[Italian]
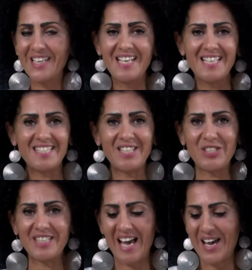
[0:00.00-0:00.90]

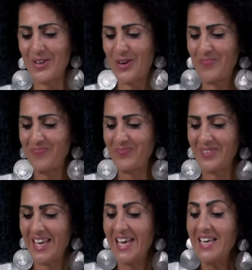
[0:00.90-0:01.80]
Sagittario,
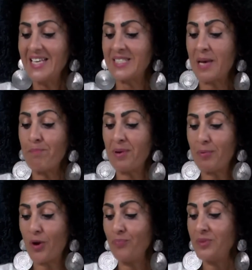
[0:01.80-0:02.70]
sempre
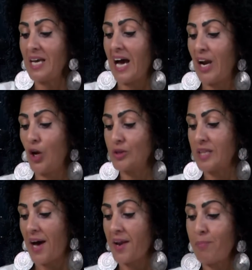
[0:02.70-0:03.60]
pronti a
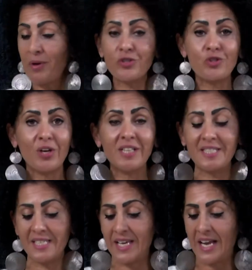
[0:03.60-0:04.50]
lottare per ciò che
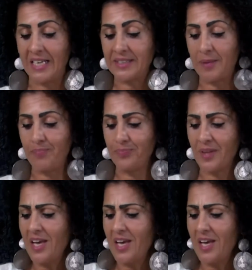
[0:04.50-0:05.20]
desiderate.